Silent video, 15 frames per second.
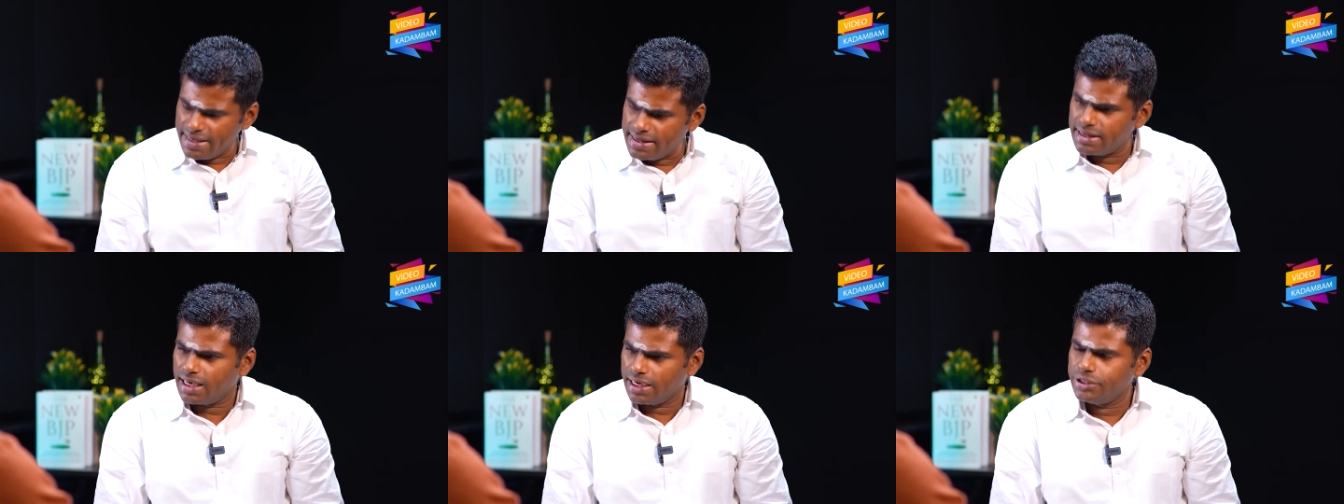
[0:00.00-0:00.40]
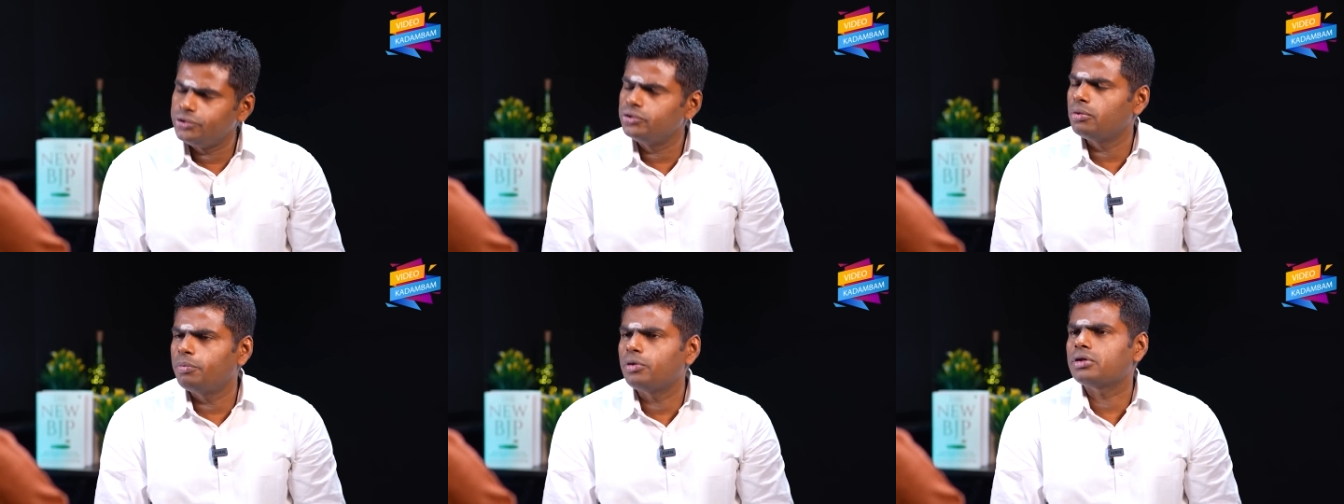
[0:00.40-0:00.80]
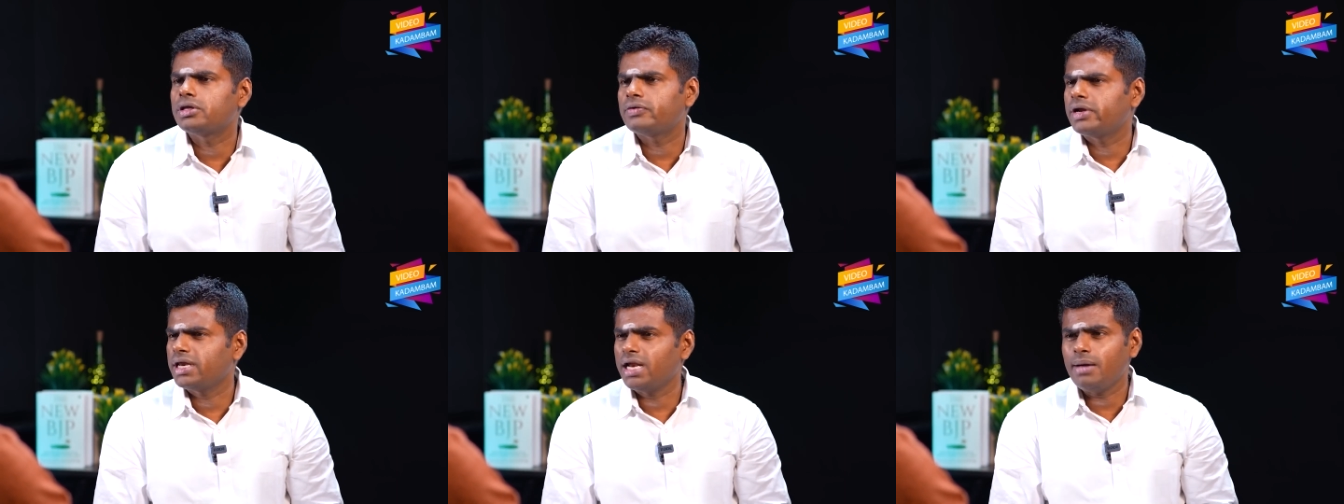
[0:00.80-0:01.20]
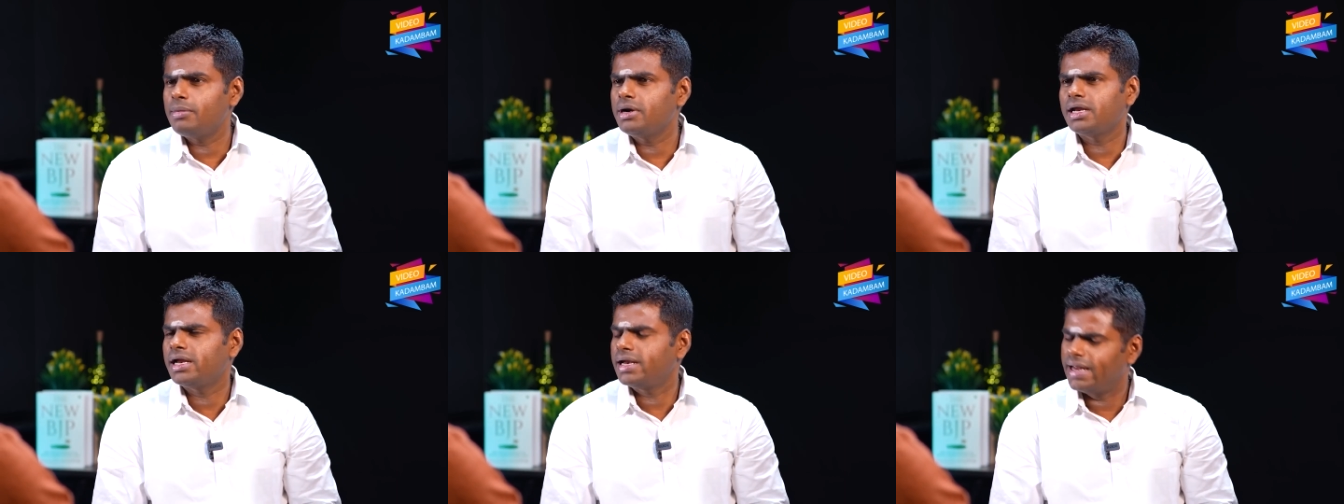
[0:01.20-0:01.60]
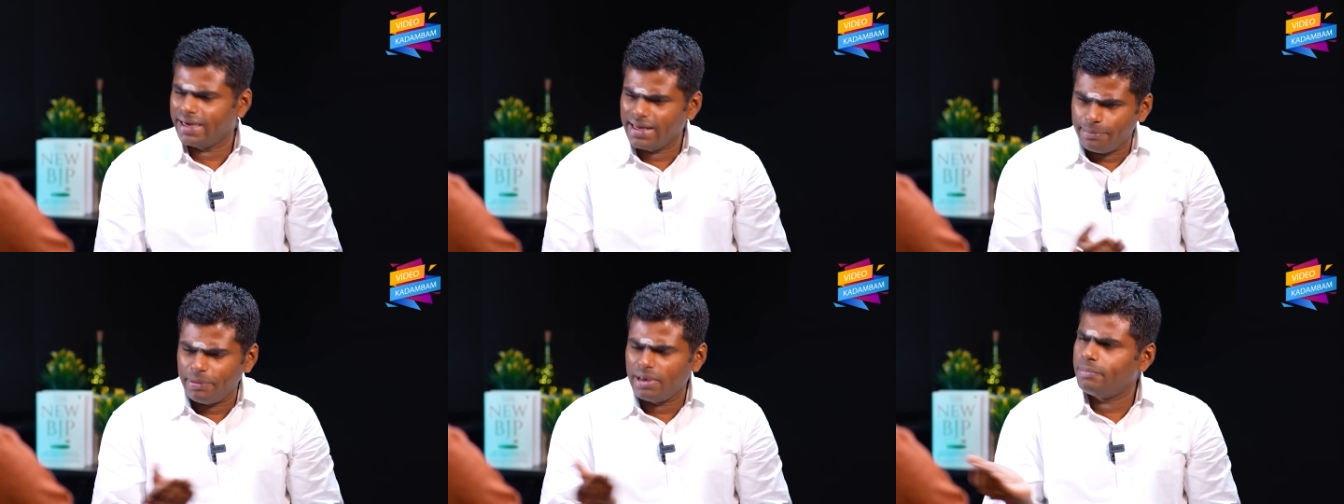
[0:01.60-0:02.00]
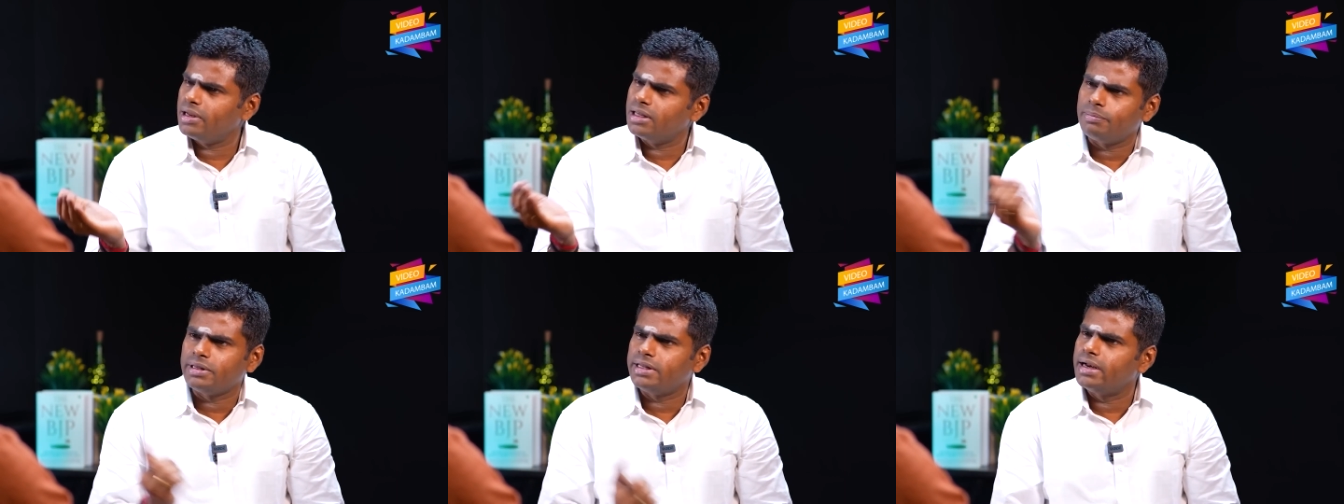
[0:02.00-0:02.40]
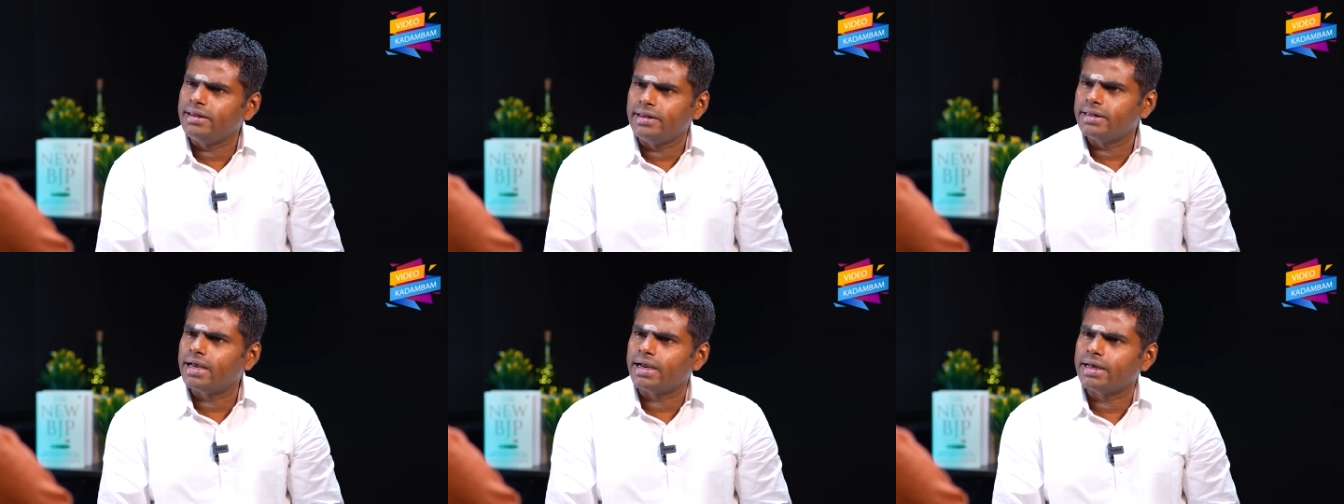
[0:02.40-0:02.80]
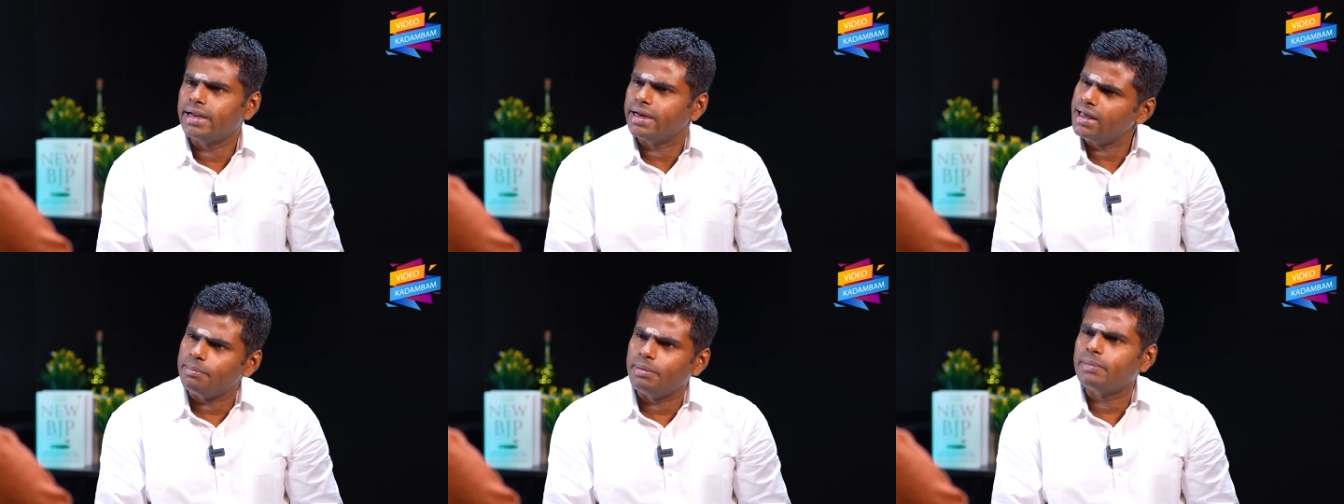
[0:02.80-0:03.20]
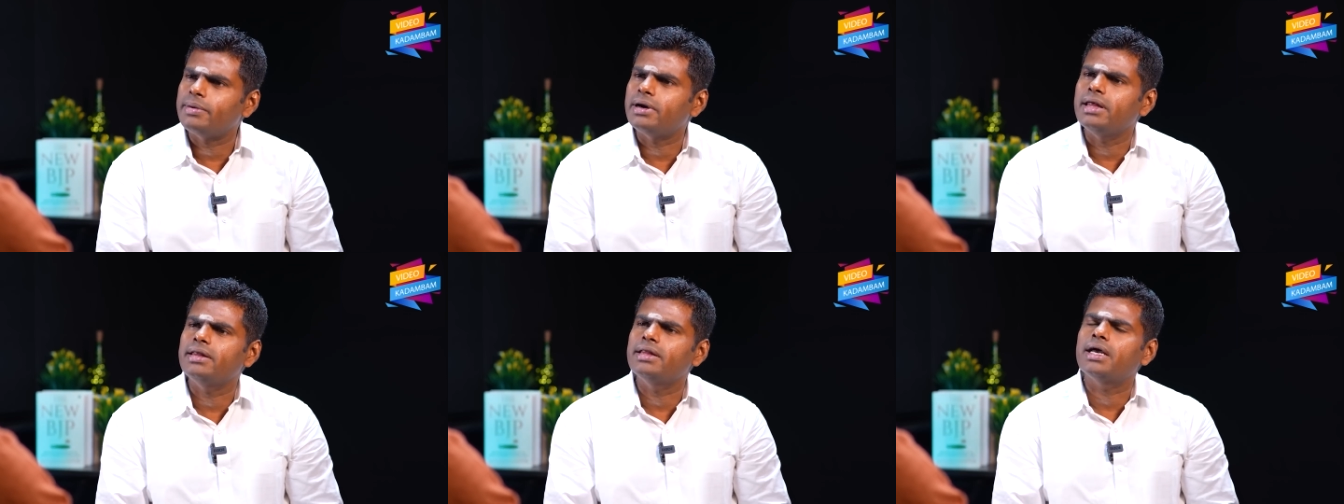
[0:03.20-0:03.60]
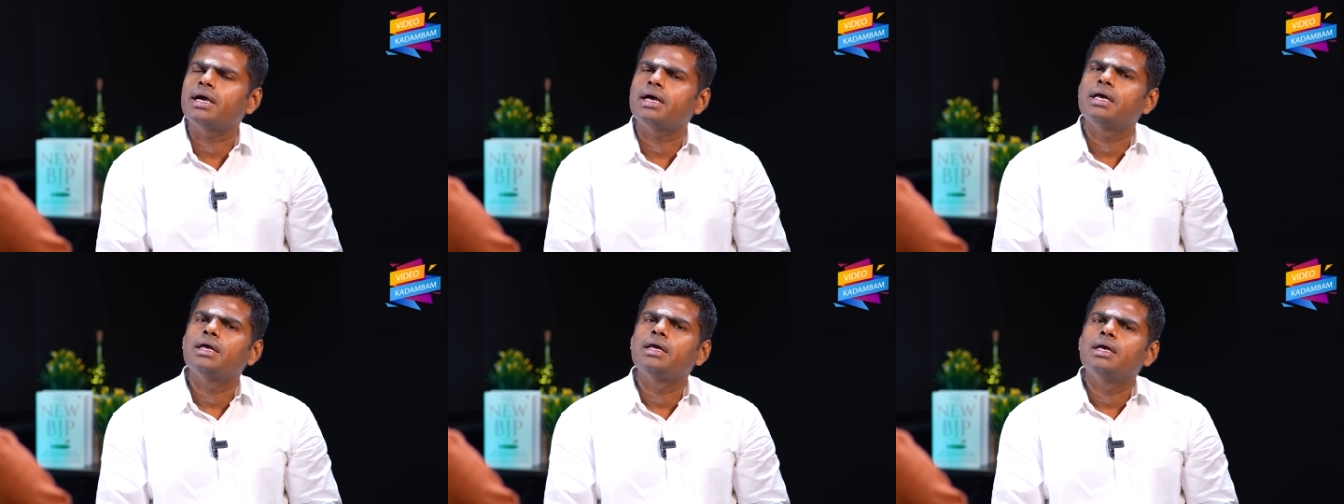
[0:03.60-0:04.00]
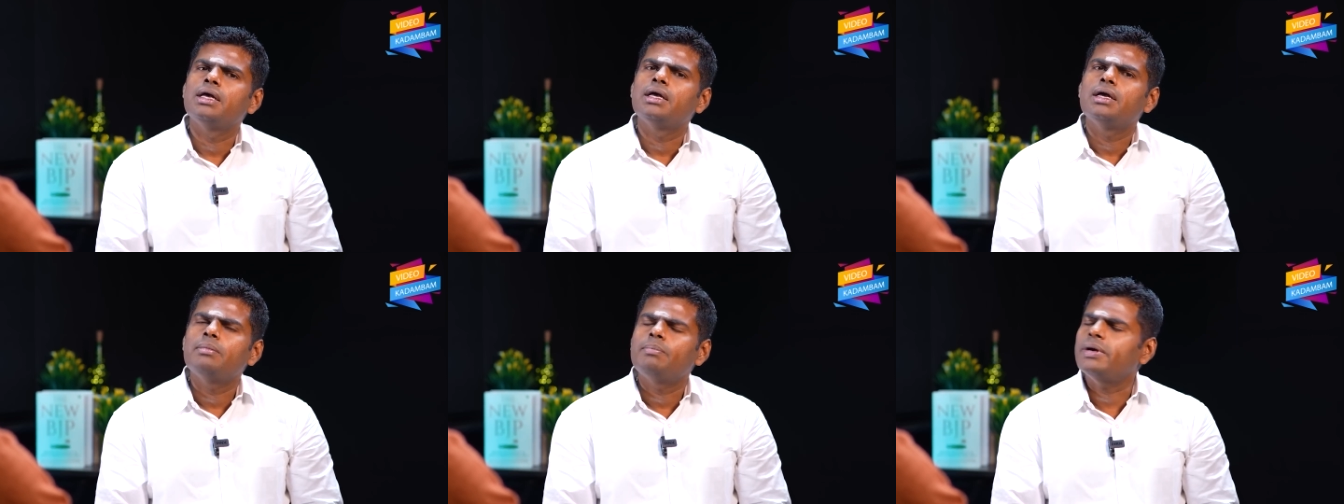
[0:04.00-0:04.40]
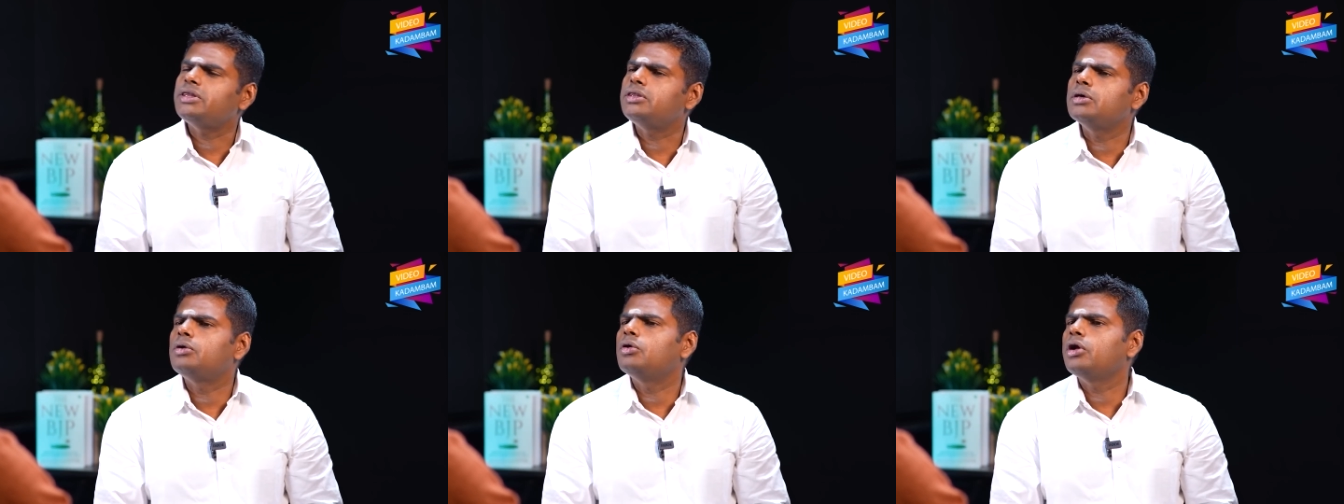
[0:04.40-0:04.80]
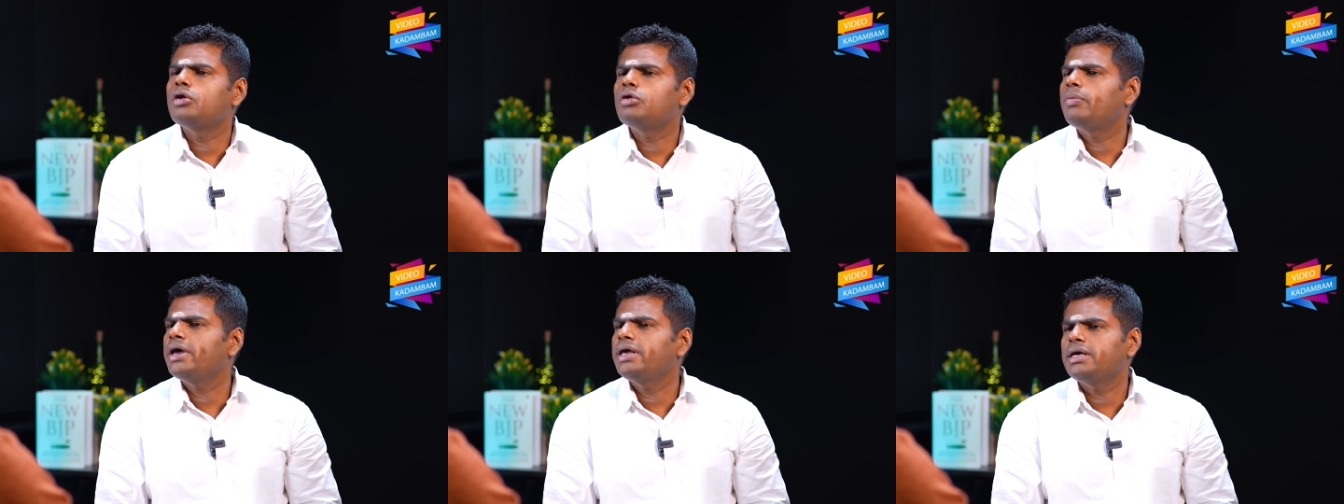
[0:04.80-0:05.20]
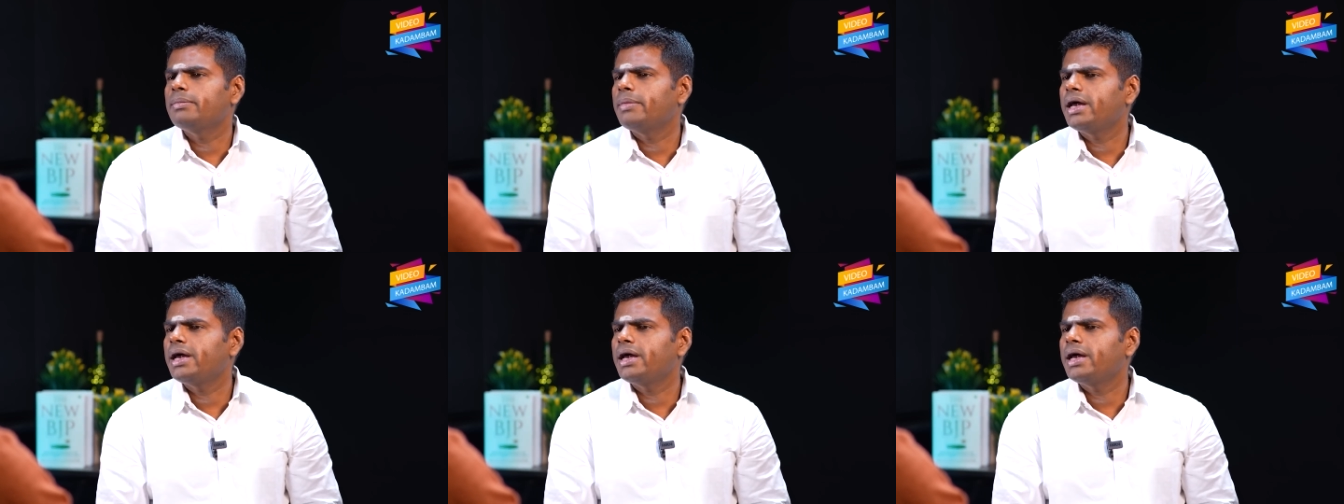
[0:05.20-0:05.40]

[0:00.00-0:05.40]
இந்த இஷ்யூவை பொறுத்த வரைக்கும் நான் மட்டும் இல்லை நிறைய பேப்பர் இதை பற்றி எழுதியிருந்தாங்க நிறைய பேப்பர் எழுதியிருந்தாங்க பத்து கோடி ரூபாய்க்கு